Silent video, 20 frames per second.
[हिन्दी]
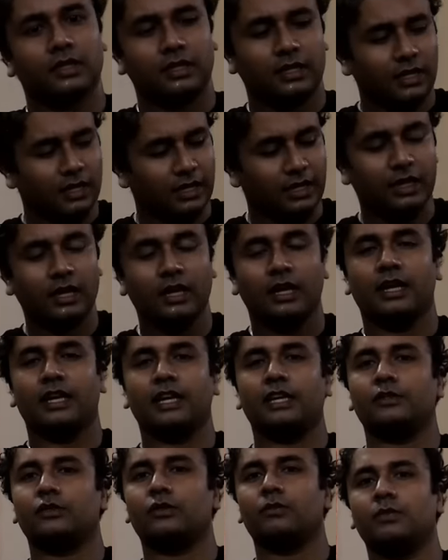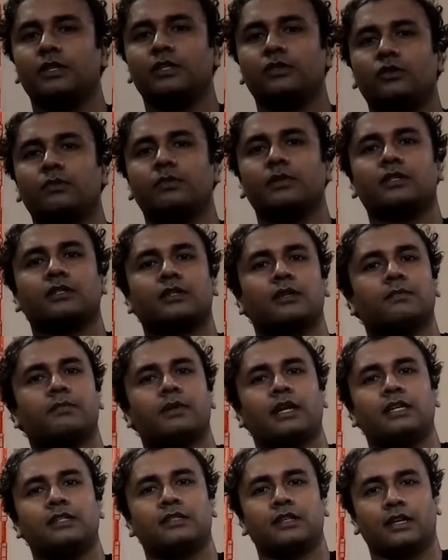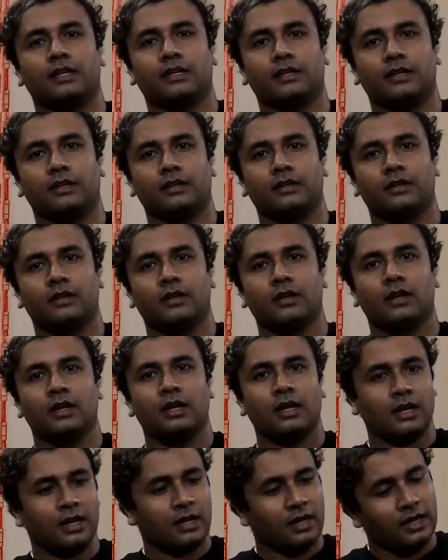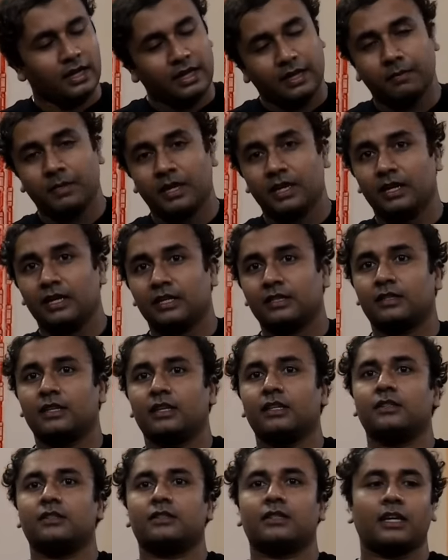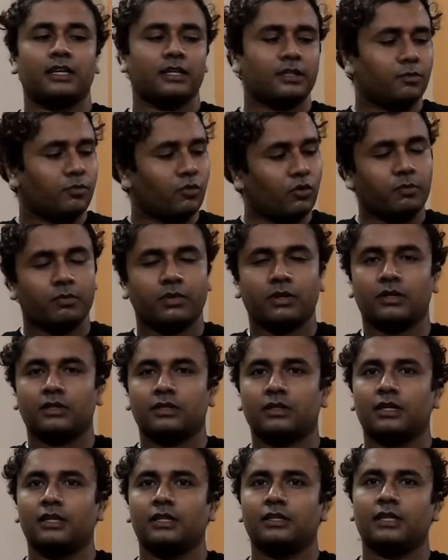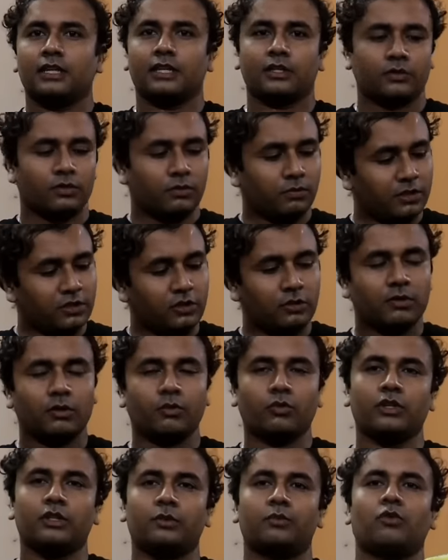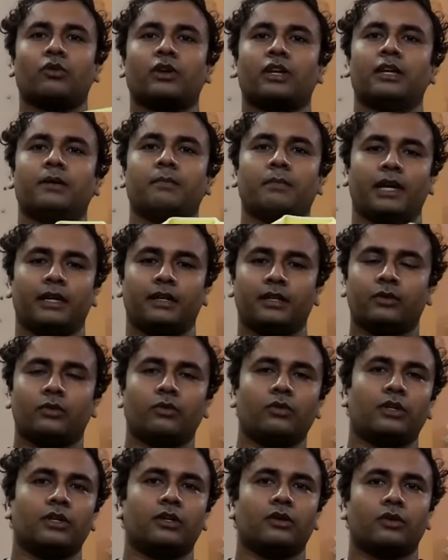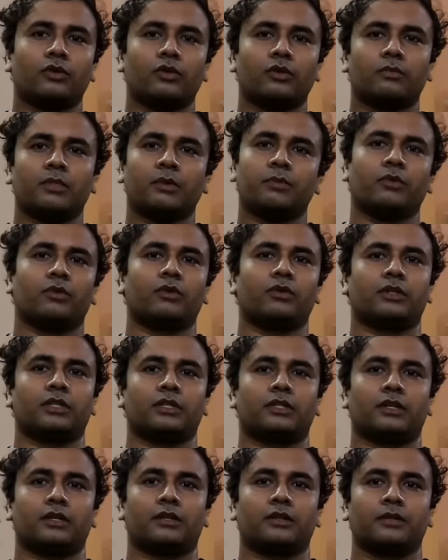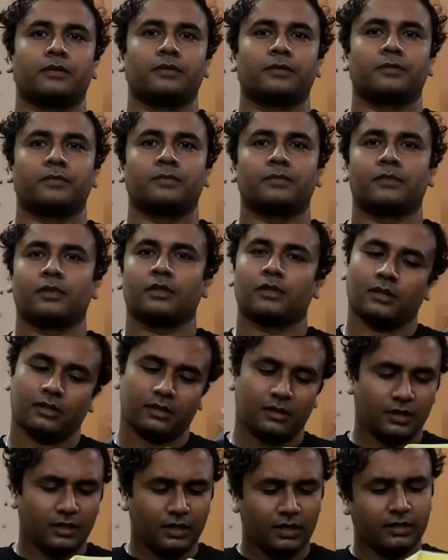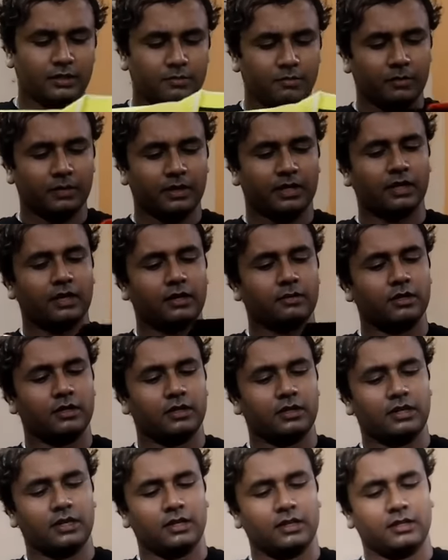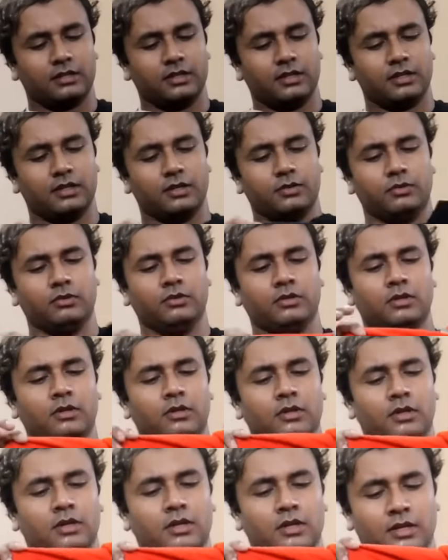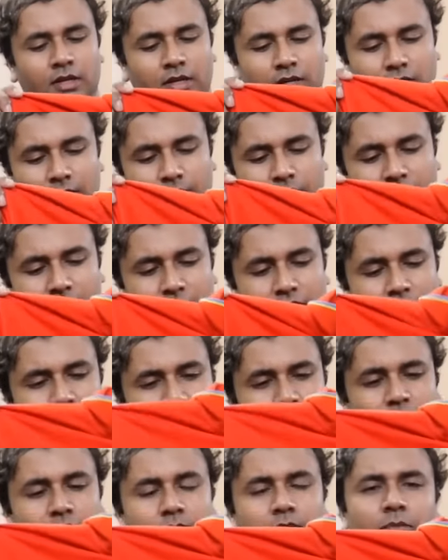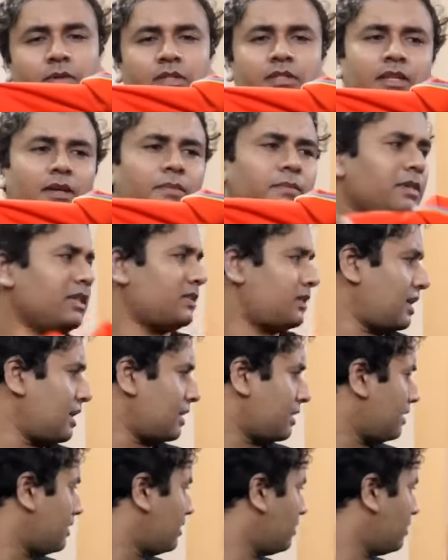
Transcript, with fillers: ठीक है एक सौ बीस रुपये इसका प्राइस आएगा एम एल एक्सएल साइज प्रॉपर साइज एक सौ बीस रुपये विथ पॉकेट मैटिक उल्टी कॉटन में पोलो टी शर्ट ठीक है इसमें भी कलर मैं दिखाता जा रहा हूँ आप देखते जाइए इसमें भी सब में सात